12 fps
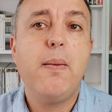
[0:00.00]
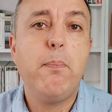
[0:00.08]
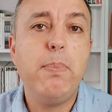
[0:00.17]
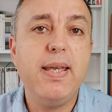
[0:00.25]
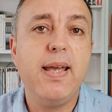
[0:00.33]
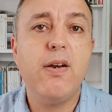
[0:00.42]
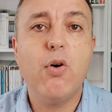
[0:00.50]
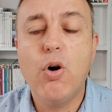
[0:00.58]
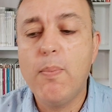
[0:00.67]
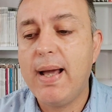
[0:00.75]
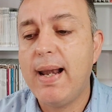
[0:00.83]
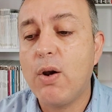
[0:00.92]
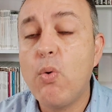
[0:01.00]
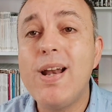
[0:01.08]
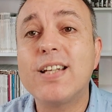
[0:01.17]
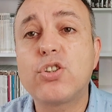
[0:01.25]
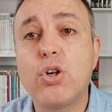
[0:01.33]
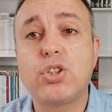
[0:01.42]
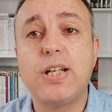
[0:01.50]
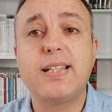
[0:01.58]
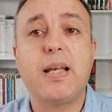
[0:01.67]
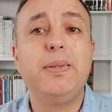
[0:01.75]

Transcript: bien o mal algunas cosas,